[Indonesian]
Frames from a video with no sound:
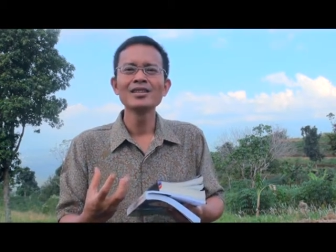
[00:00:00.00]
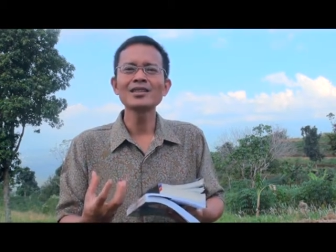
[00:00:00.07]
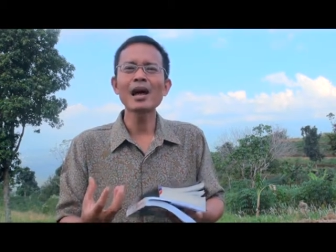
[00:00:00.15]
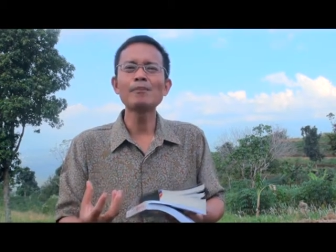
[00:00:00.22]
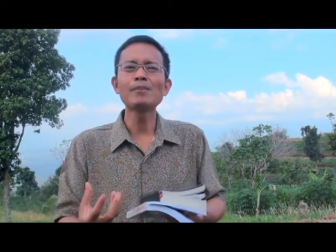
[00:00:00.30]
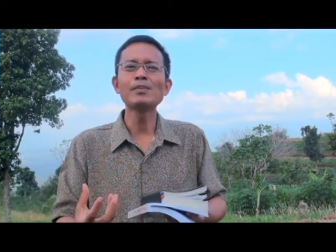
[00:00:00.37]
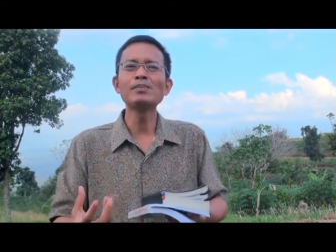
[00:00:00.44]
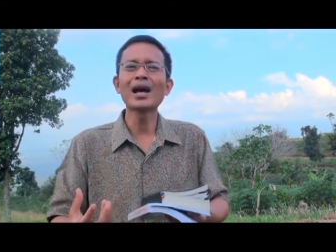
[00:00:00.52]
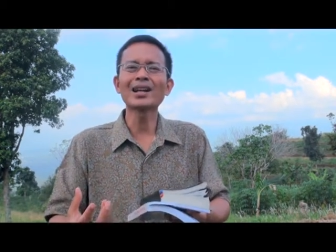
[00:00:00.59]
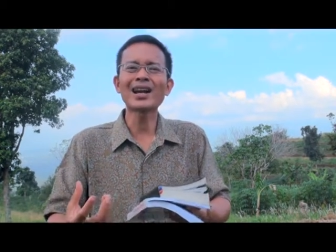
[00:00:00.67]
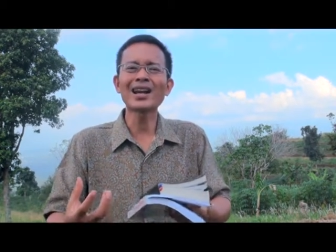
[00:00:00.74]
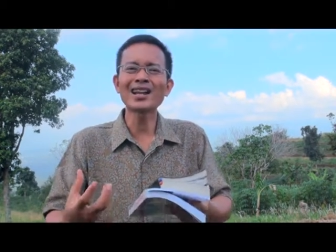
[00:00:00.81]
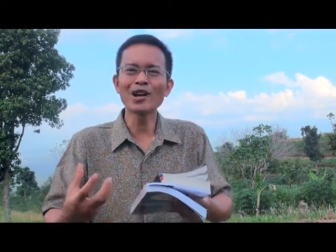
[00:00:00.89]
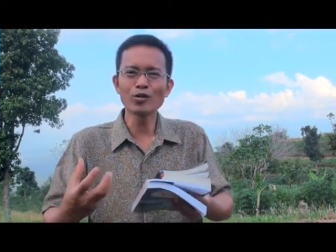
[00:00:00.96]
tapi
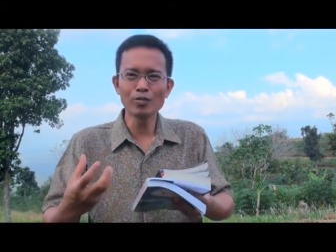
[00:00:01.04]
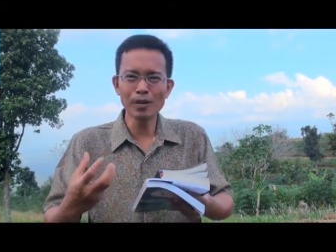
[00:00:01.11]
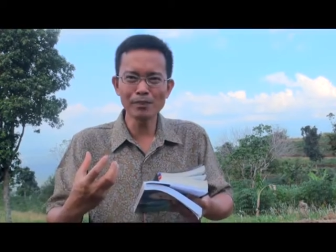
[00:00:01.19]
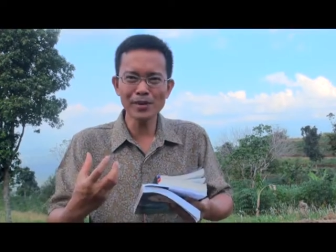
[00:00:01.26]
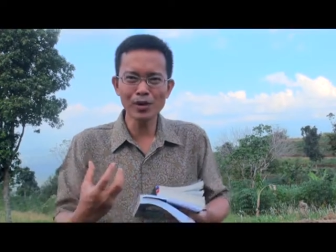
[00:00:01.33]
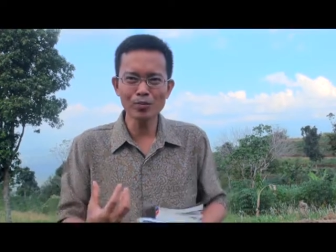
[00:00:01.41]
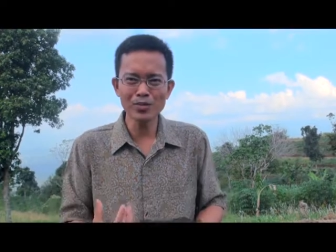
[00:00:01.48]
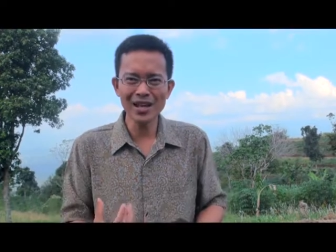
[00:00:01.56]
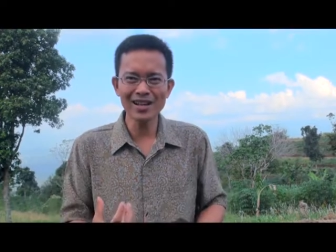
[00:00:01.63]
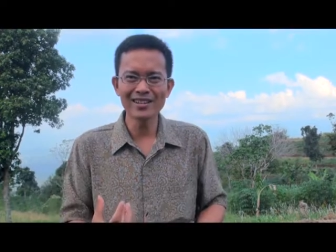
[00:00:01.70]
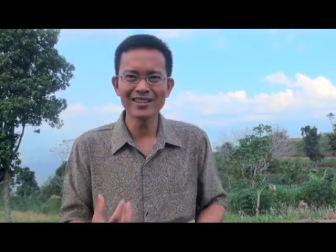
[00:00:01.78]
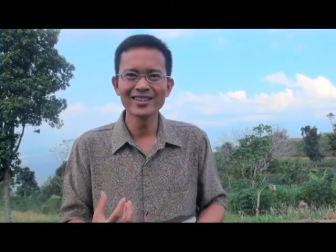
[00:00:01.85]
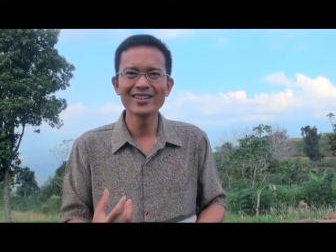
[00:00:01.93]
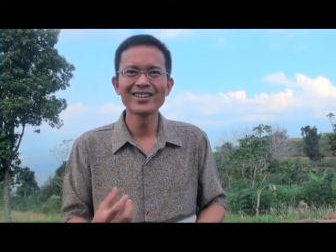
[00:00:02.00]
biarkanlah aku
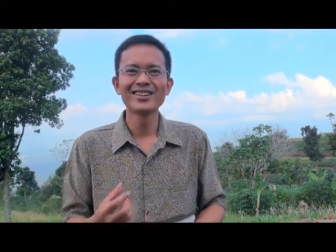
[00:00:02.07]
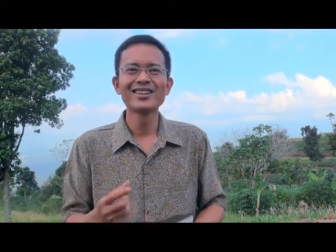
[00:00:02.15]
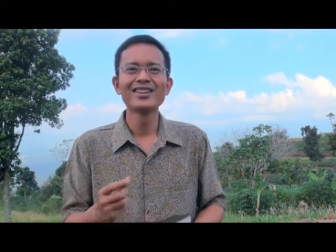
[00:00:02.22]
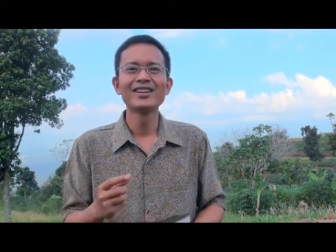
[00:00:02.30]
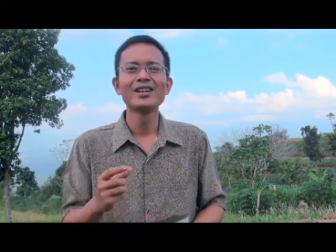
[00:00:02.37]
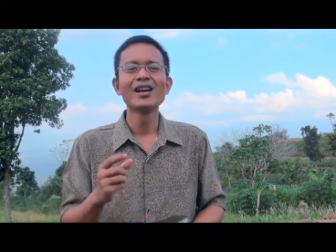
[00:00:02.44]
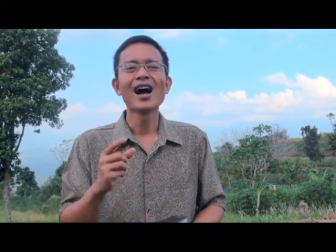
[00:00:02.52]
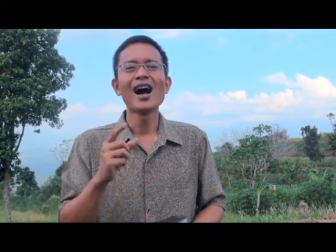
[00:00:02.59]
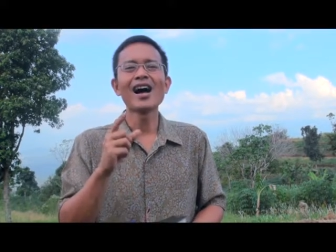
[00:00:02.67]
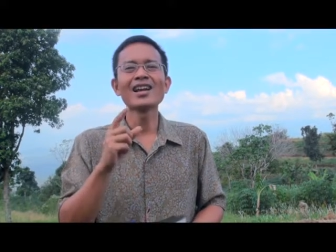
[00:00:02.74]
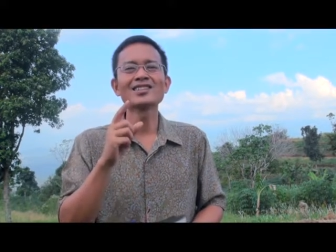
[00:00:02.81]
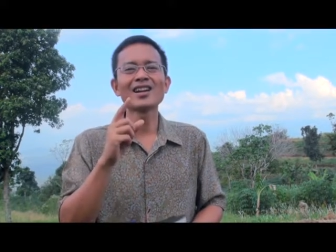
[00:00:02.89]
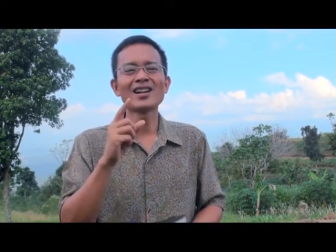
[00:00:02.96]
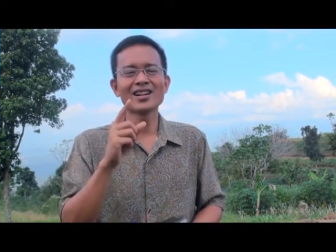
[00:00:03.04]
meminumnya.
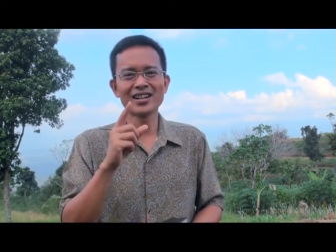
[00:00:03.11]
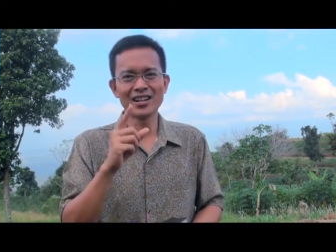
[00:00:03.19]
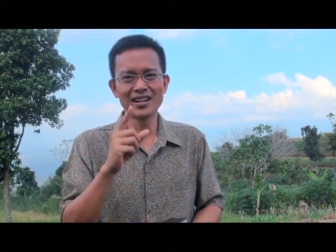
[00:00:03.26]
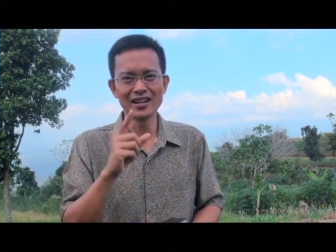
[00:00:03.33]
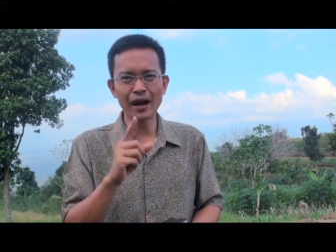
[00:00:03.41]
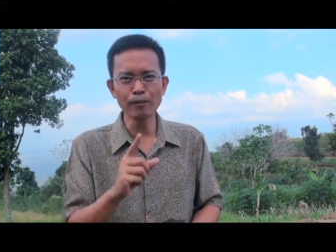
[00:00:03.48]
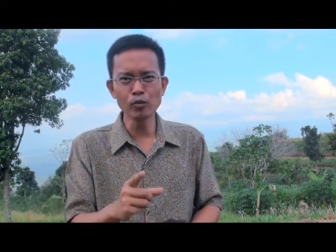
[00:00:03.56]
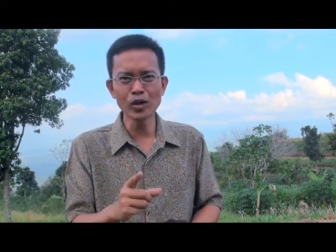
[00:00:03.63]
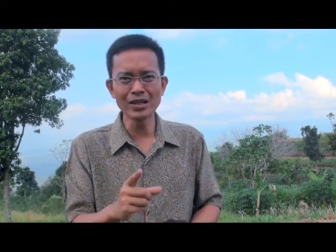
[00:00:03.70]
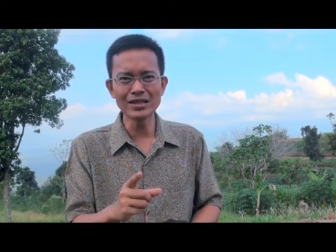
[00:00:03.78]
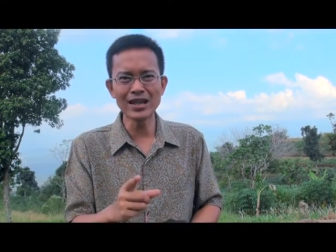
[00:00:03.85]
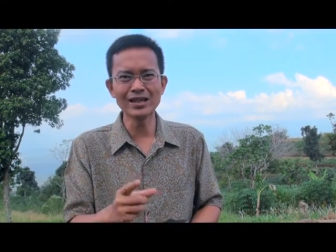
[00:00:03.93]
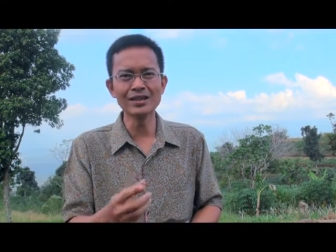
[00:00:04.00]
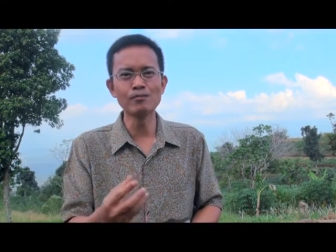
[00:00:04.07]
Asal kehendakmu
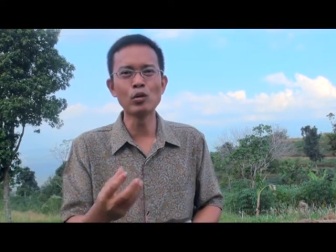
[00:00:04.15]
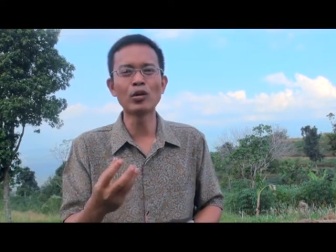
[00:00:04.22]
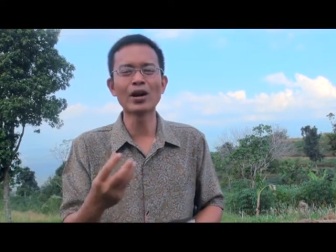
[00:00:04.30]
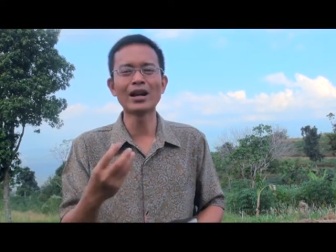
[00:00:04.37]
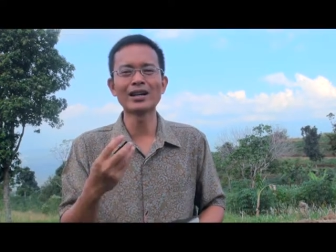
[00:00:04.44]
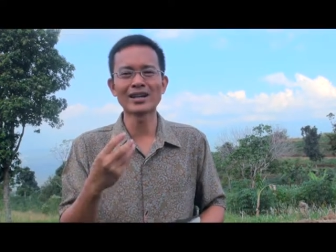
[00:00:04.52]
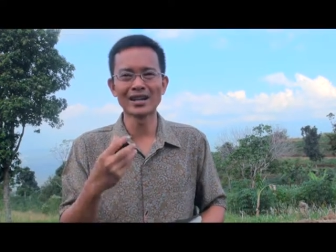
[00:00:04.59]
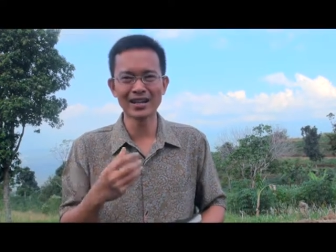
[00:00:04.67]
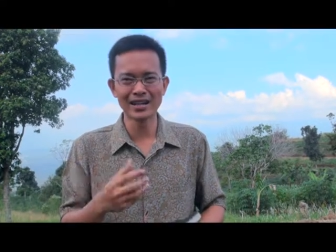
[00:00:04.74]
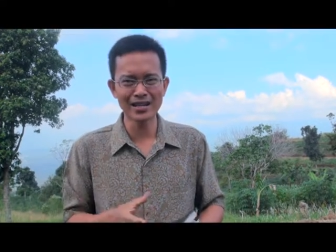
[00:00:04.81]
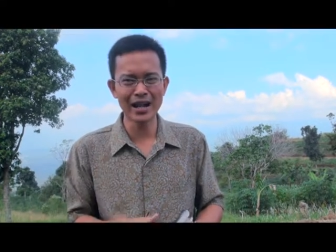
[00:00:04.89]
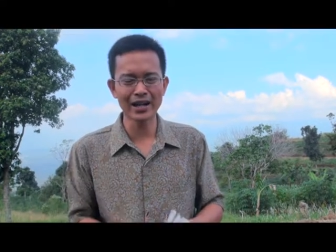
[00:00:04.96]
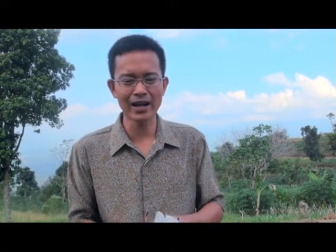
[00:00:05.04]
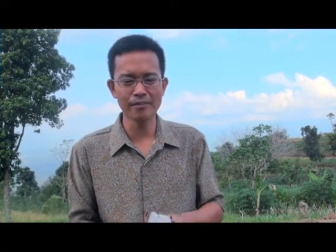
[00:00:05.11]
yang jadi bukan
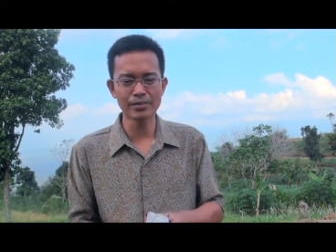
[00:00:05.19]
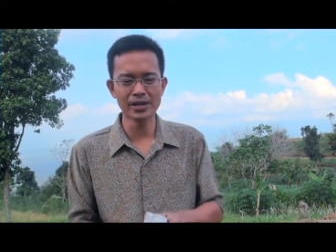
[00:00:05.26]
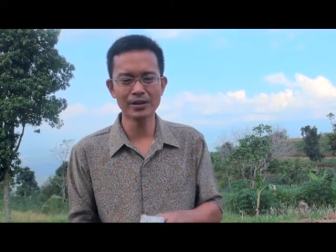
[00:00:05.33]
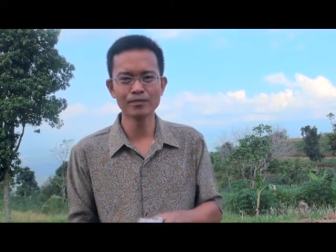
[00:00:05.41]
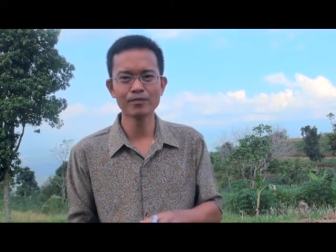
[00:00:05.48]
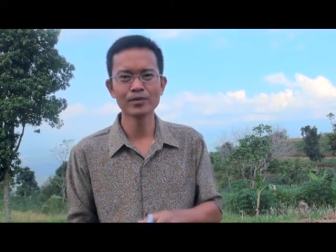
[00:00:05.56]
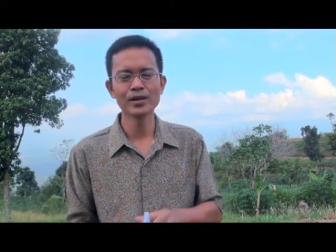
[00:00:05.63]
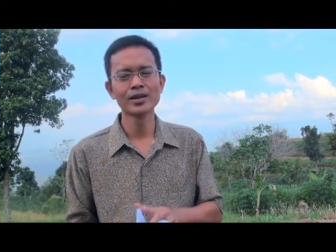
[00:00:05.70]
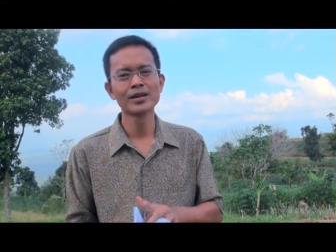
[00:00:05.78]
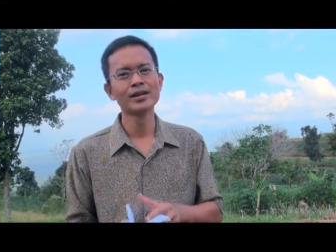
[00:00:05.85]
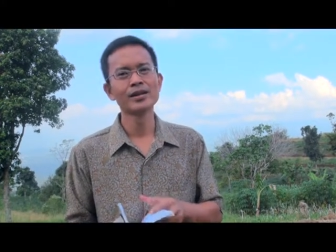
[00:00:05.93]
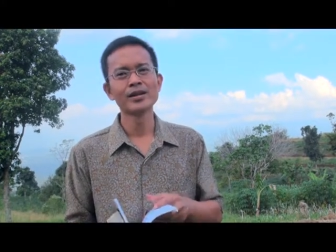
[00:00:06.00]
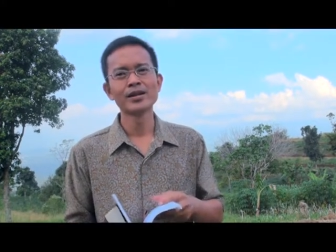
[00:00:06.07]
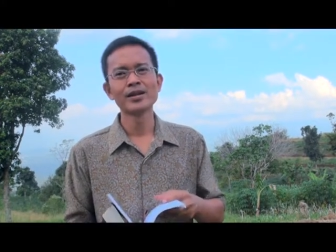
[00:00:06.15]
kehendak kami.
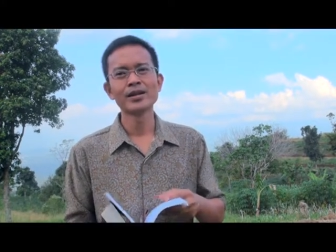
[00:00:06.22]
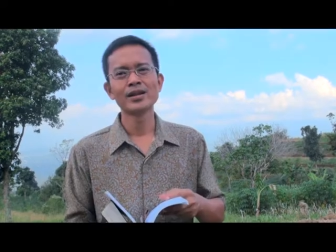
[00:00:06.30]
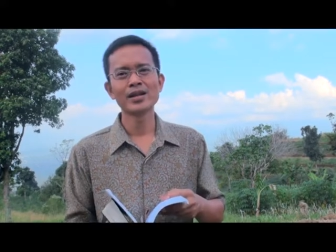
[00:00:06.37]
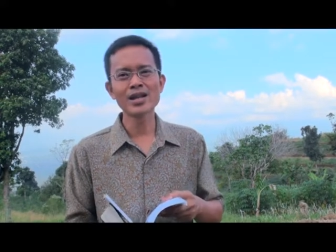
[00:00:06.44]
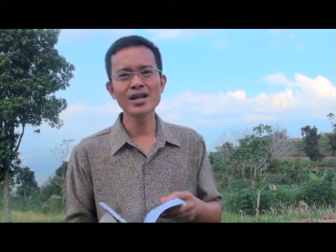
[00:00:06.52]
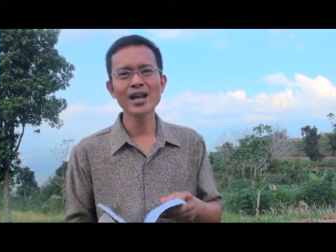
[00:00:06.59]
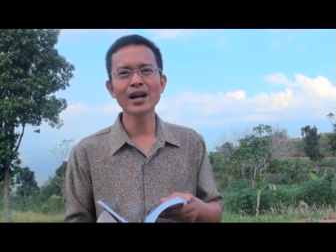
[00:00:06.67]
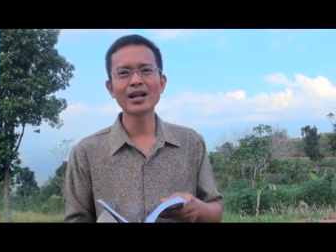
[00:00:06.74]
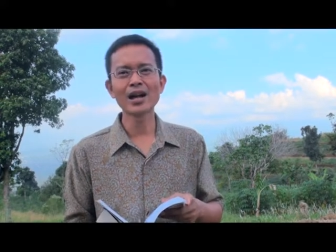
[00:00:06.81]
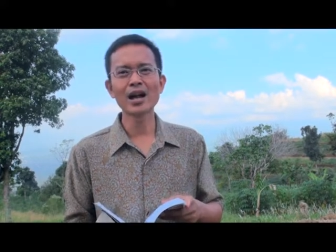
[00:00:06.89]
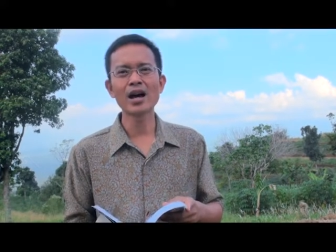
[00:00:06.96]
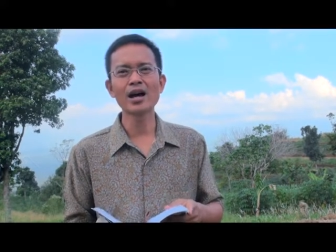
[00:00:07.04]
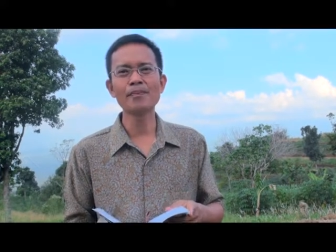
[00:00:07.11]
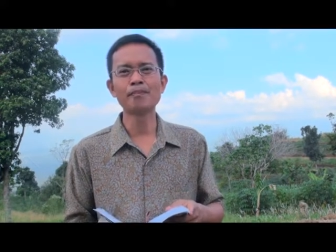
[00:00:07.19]
Ini
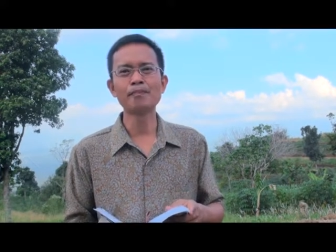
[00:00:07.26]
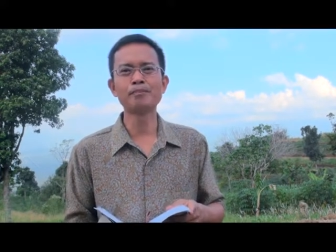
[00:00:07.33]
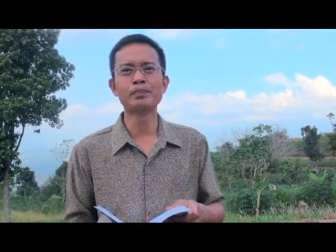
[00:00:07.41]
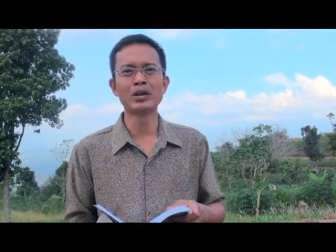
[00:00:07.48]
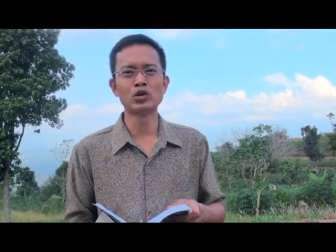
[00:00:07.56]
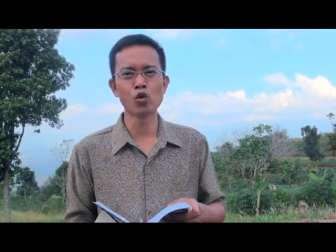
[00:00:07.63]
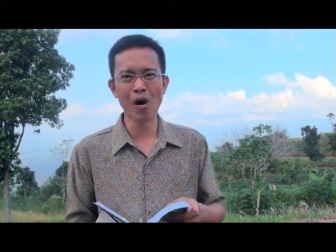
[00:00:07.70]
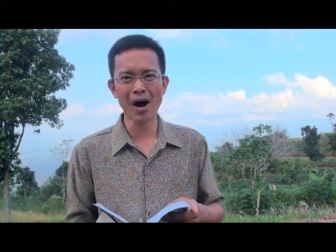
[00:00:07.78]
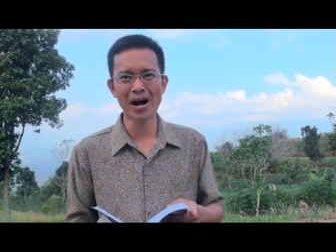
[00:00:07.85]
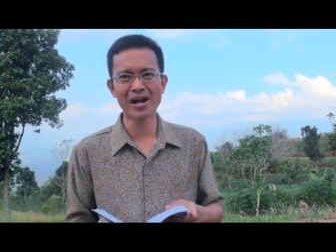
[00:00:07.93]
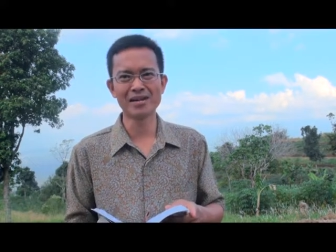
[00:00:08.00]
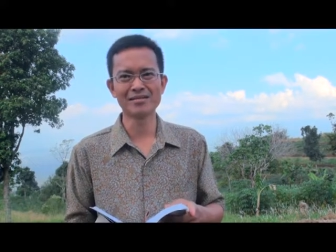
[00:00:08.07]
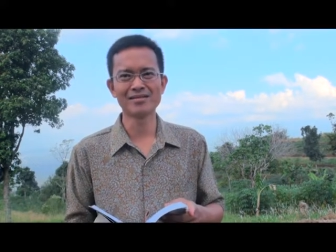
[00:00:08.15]
adalah perjuangan.